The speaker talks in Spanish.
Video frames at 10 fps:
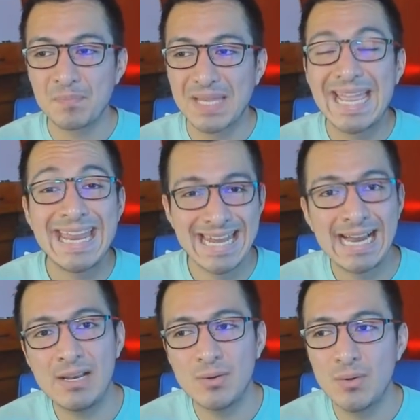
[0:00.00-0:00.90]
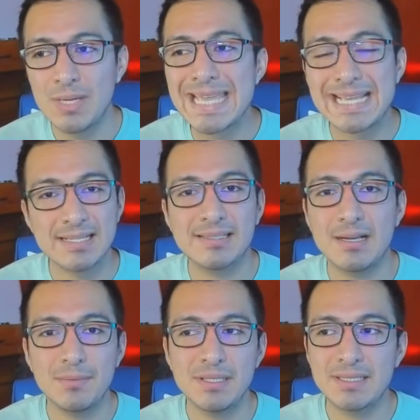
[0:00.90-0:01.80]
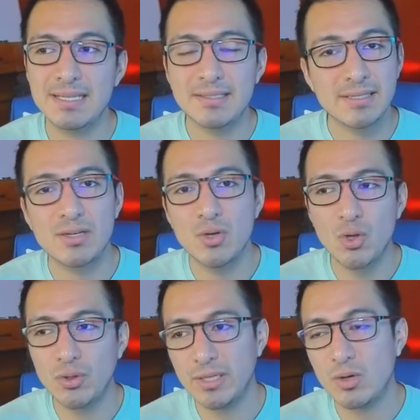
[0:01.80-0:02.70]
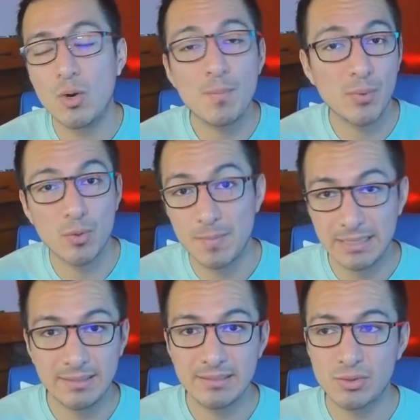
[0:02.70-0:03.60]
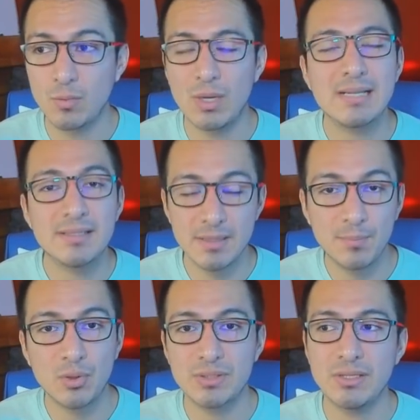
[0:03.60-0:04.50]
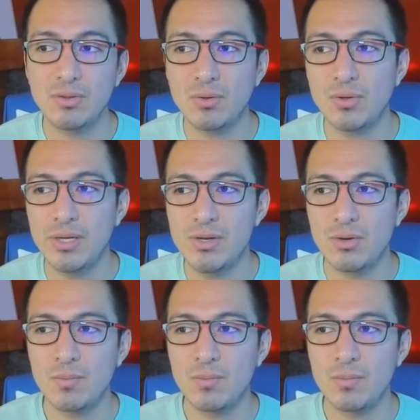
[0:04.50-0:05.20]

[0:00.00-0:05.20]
en algo y que sabes que si no te comprometes como al 100% con ello,